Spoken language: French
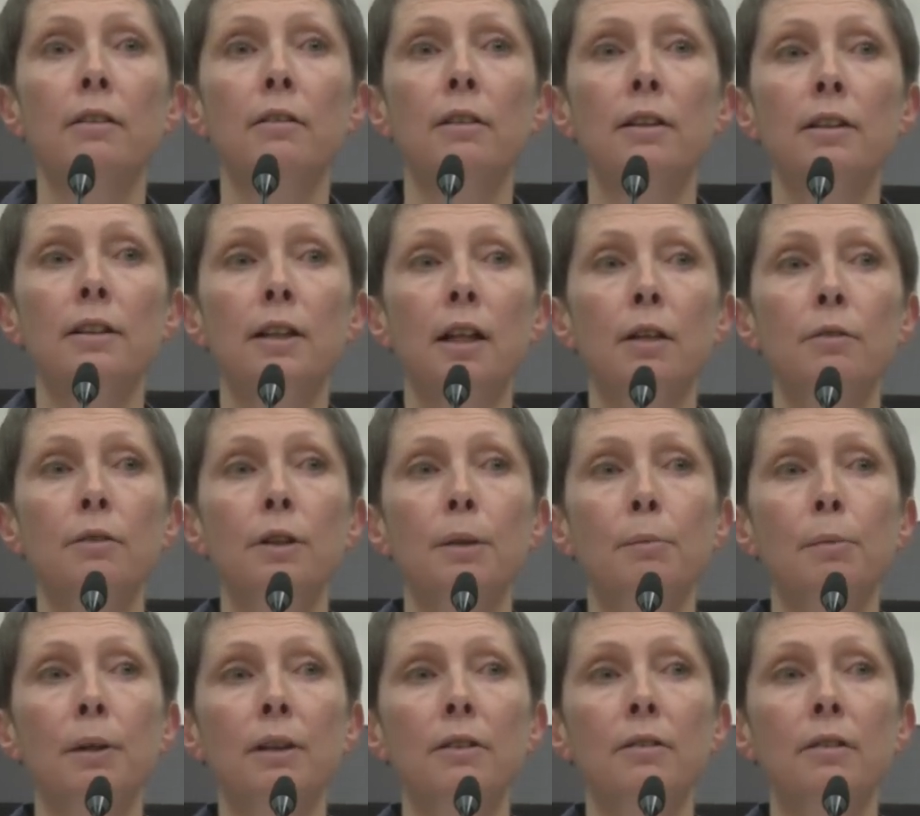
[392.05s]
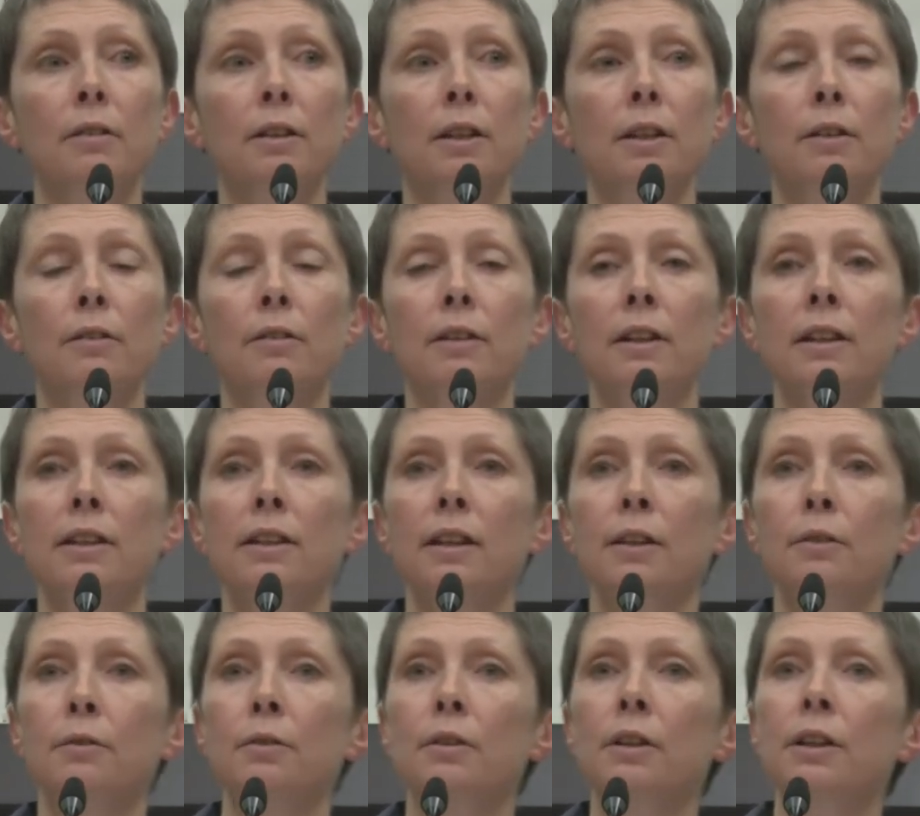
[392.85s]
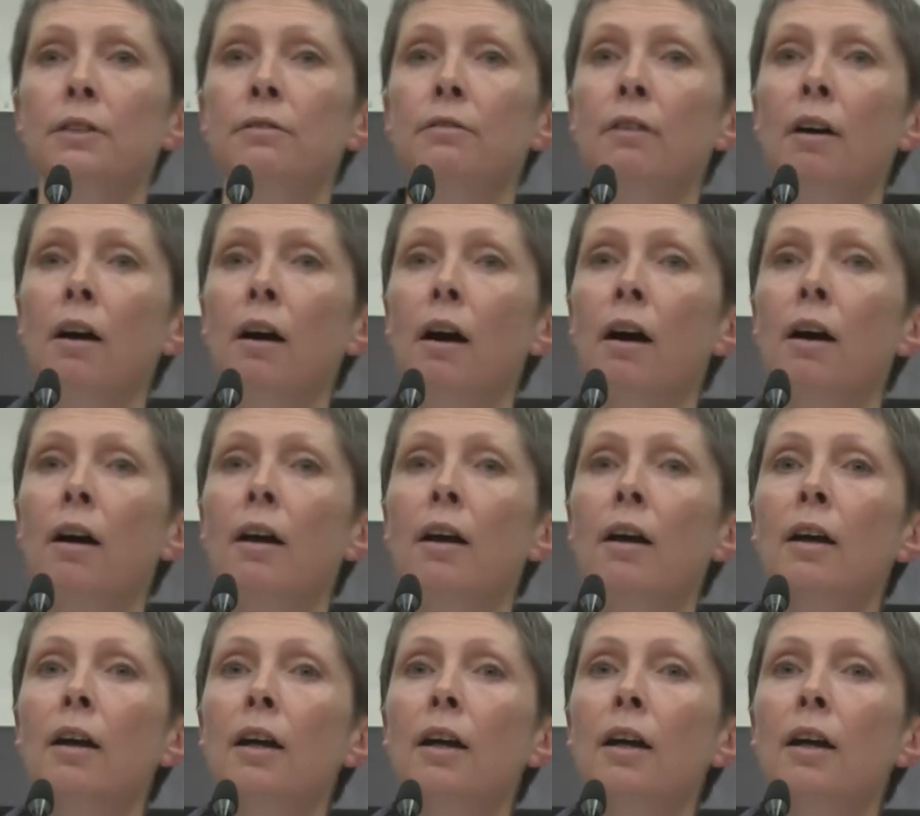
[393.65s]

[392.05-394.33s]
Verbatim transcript: dans la salle ou des personnes qui connaissent la Côte d'Ivoire,